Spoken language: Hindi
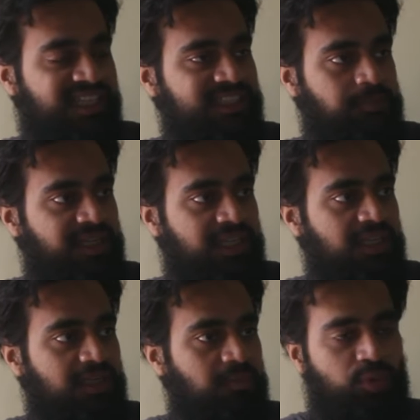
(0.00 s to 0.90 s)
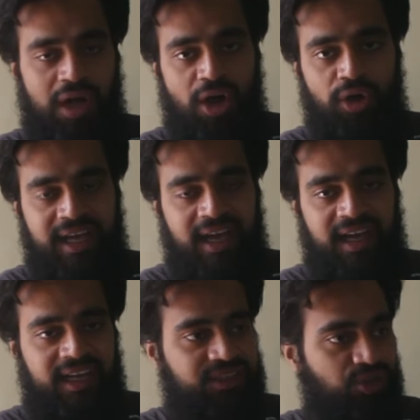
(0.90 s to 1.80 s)
जीएसपी बूढ़ा हो गया
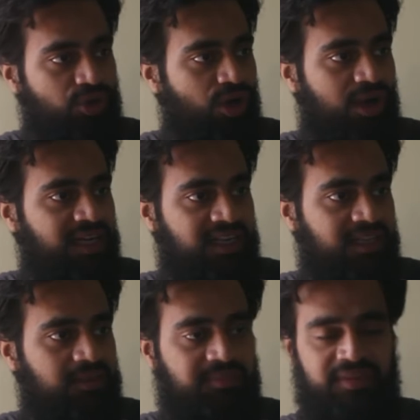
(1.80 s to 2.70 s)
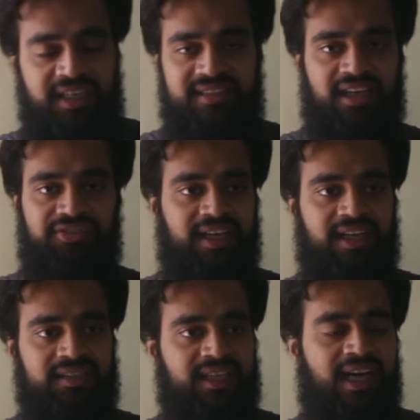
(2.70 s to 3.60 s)
है तो और डिजर्व
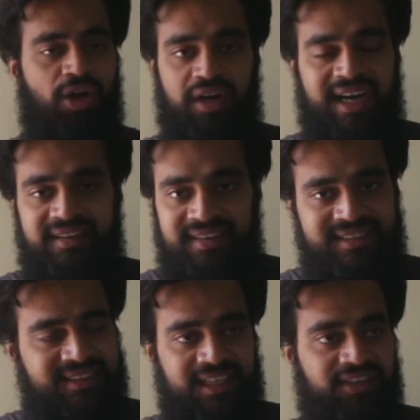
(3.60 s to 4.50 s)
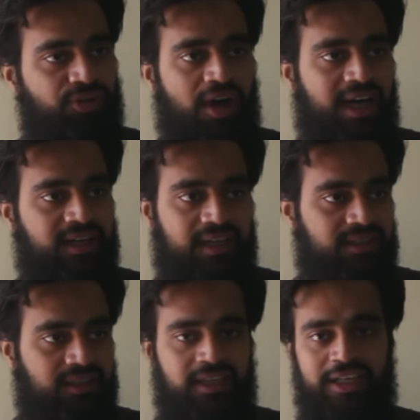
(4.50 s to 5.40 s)
नहीं करता है और हेनड्रिक्स से वो हार गया
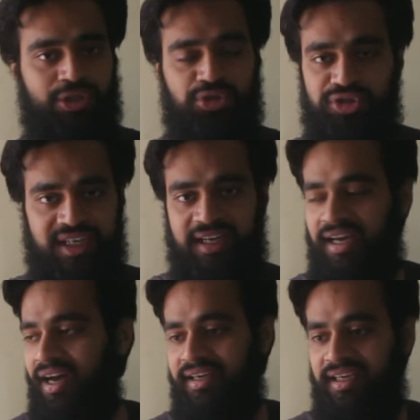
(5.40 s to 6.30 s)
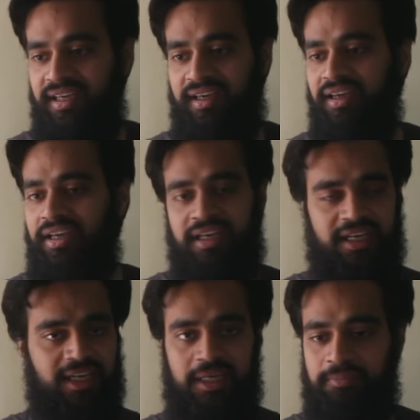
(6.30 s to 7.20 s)
था तो दूसरे ने कहा कि
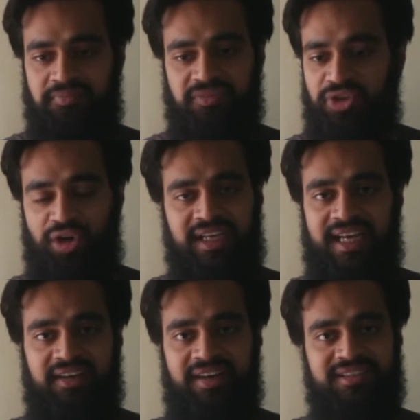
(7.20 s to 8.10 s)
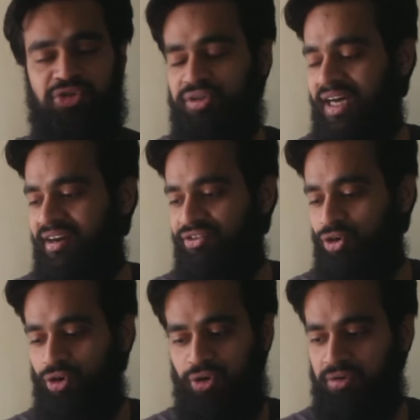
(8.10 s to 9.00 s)
जॉनी हेनड्रिक्स जो था
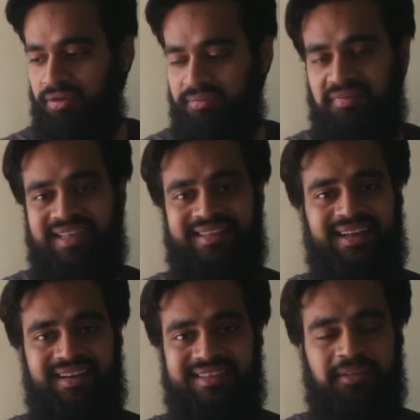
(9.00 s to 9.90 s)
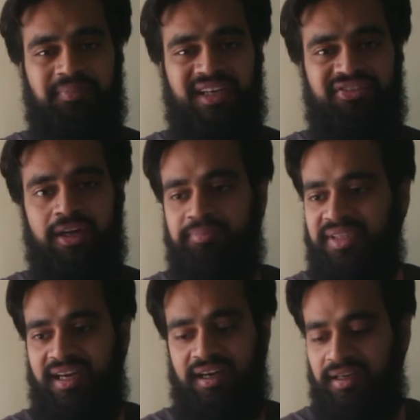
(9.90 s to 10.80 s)
वो एक तरीके से बीफ डप
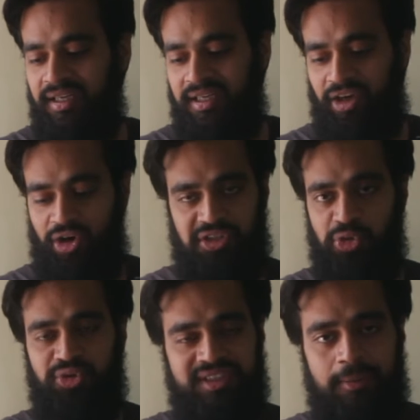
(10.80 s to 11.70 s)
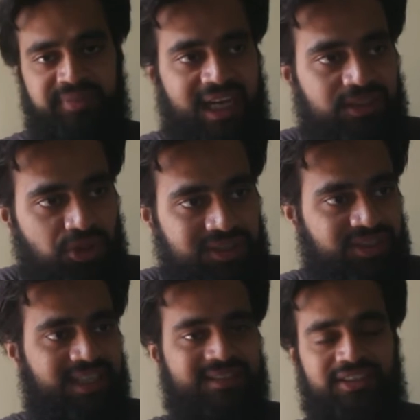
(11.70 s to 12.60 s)
था और जूस डप था तो
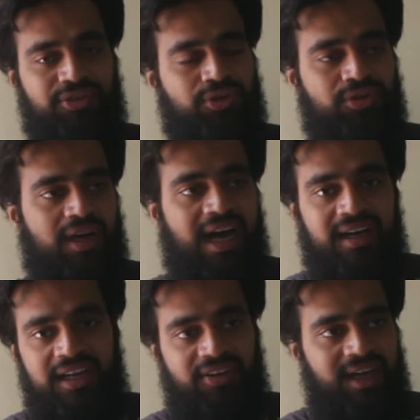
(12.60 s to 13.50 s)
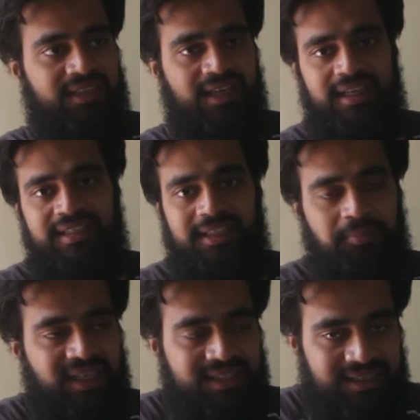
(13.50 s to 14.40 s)
इस वजह से वो हारने वाला था लेकिन
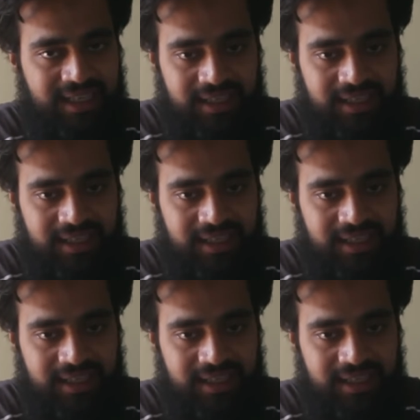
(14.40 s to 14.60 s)
तब भी इट्स